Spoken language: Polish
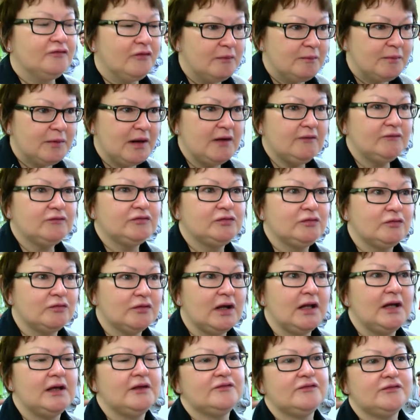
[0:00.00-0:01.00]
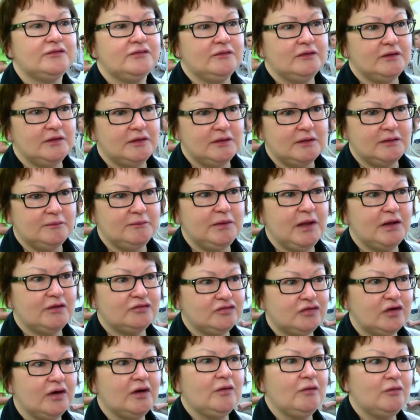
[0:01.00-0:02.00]
wypraw, które y,
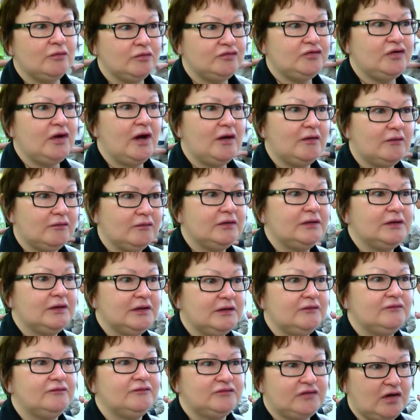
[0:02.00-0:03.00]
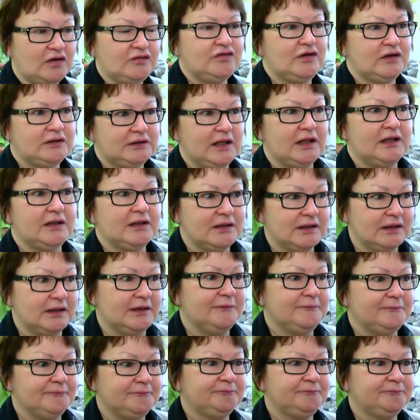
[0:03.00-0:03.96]
bierze udział y, w czasie tej gry